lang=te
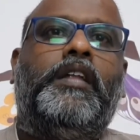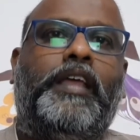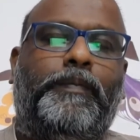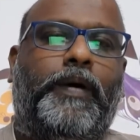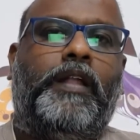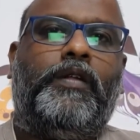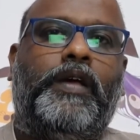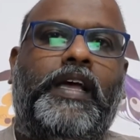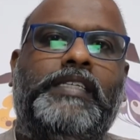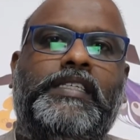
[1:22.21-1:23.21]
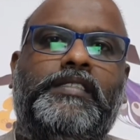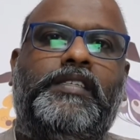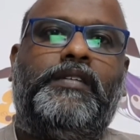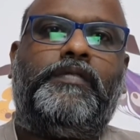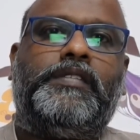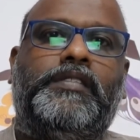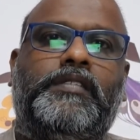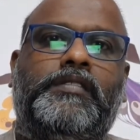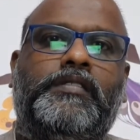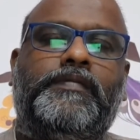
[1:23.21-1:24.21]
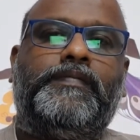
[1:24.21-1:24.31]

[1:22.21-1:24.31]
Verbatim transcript: నేపాల్లో యాక్షన్ సీక్వెన్సెస్